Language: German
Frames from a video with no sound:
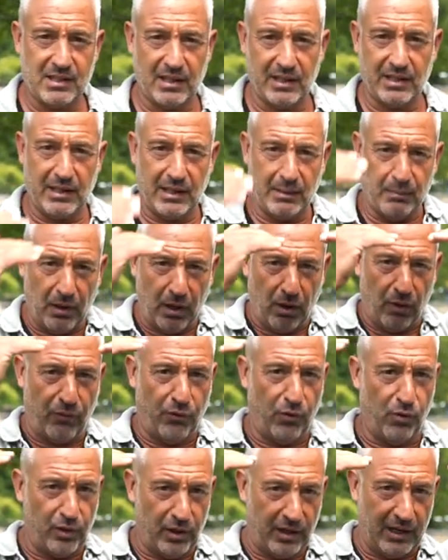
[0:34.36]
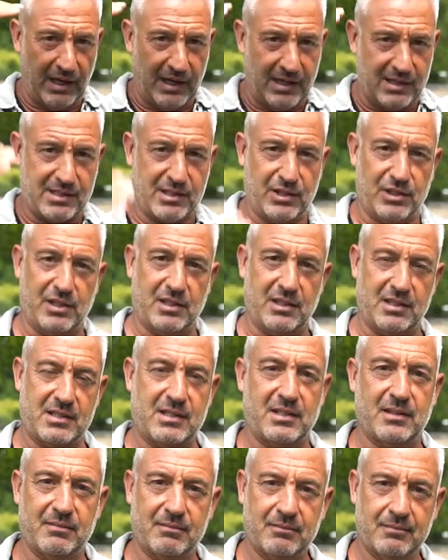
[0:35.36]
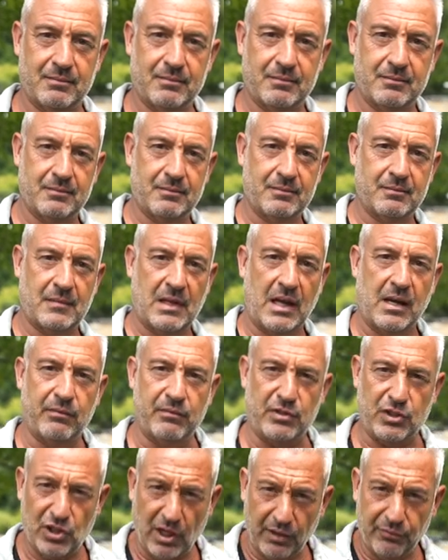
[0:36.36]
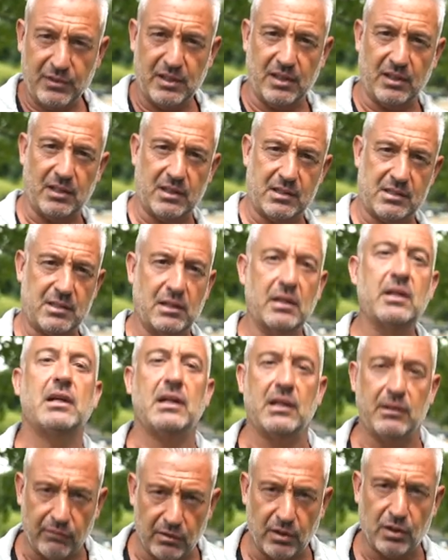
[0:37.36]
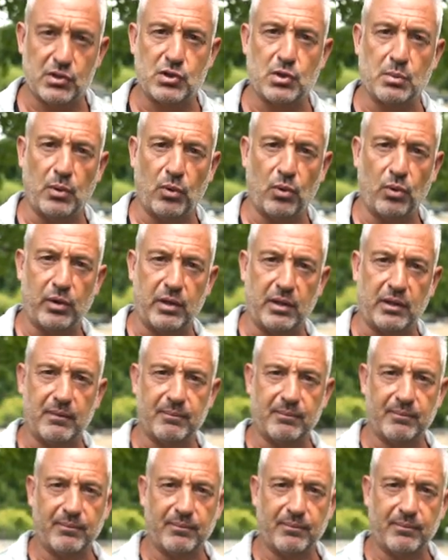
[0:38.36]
Zeit immer auf 180 ist? Wie schafft ihr das, ihn wieder zu beruhigen?